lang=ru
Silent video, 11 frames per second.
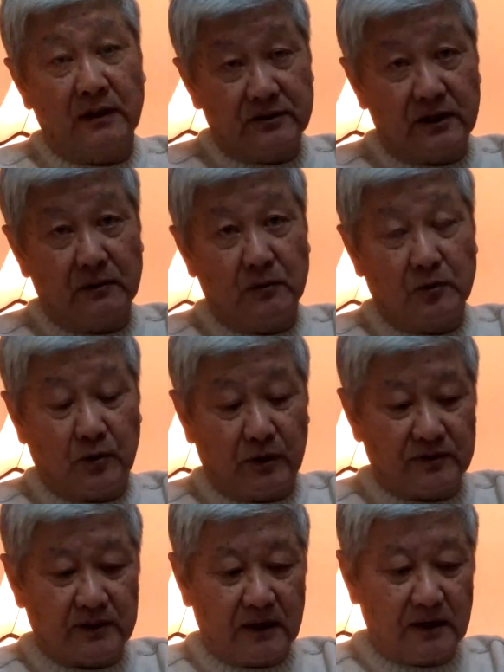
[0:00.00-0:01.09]
на тему
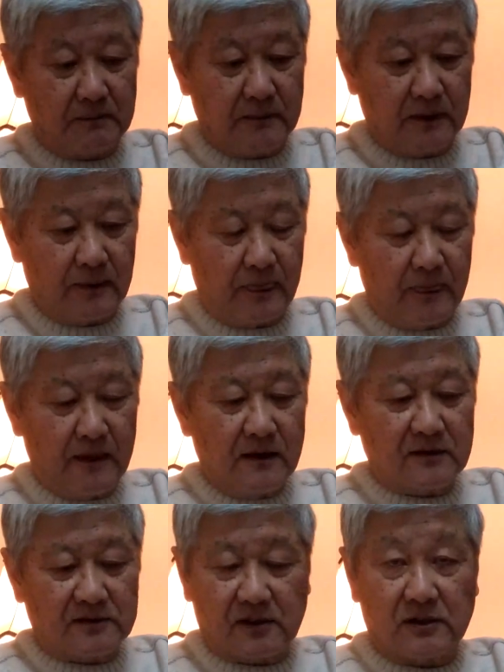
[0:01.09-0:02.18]
Курисаром,
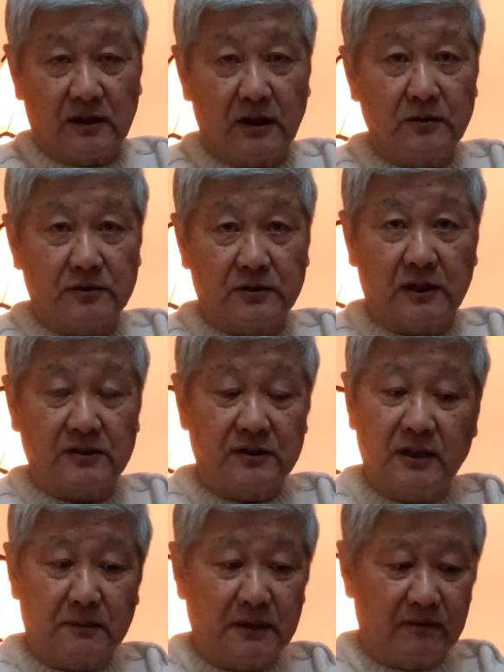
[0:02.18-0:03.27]
к сожалению, сейчас
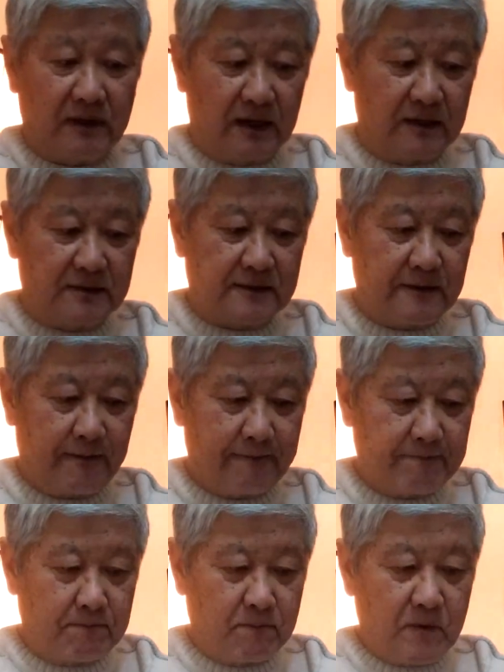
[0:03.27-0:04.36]
не обновляется –
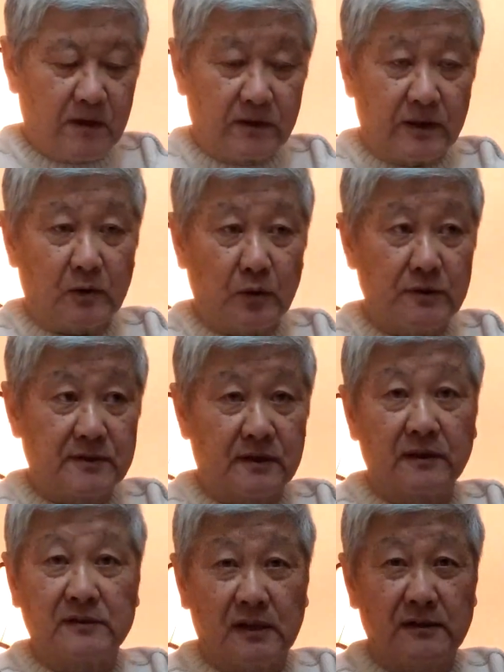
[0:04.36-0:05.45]
находится
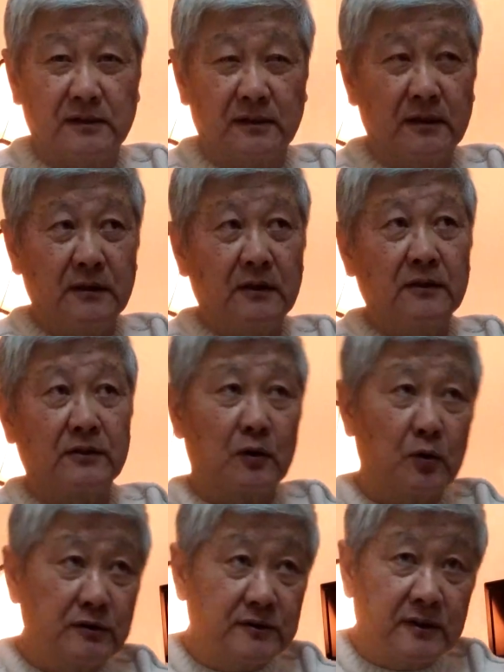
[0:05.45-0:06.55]
на стадии,
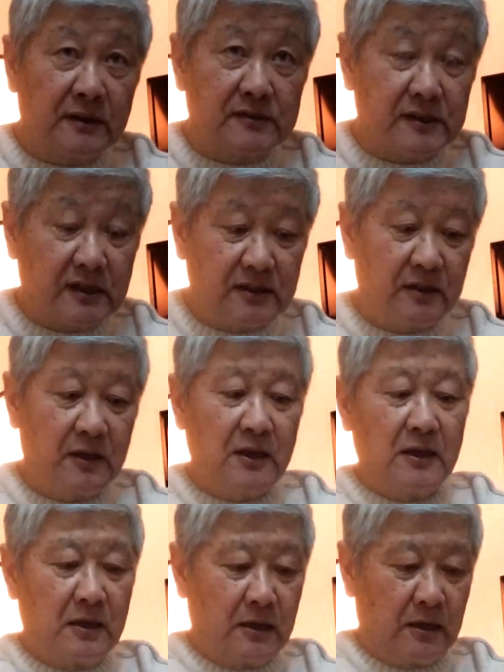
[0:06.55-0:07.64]
находится на стадии
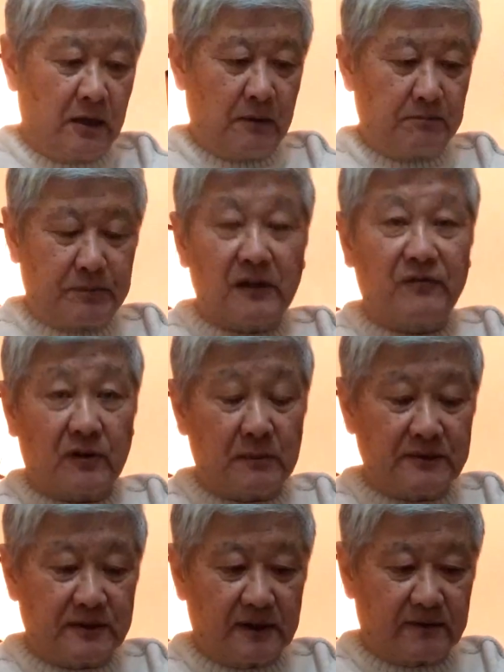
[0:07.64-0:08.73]

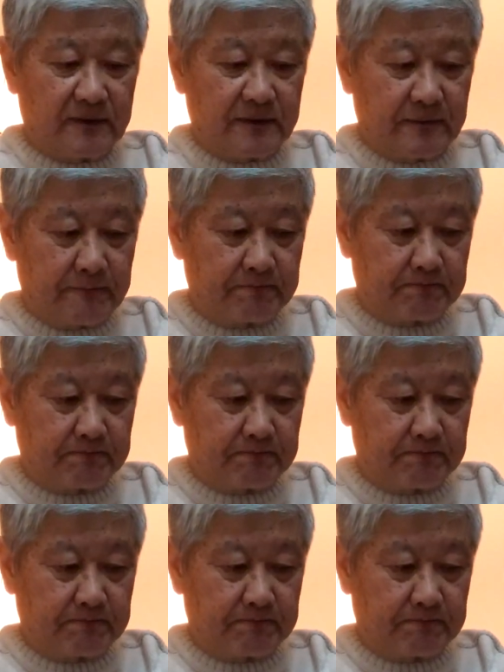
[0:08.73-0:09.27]
переформатирования.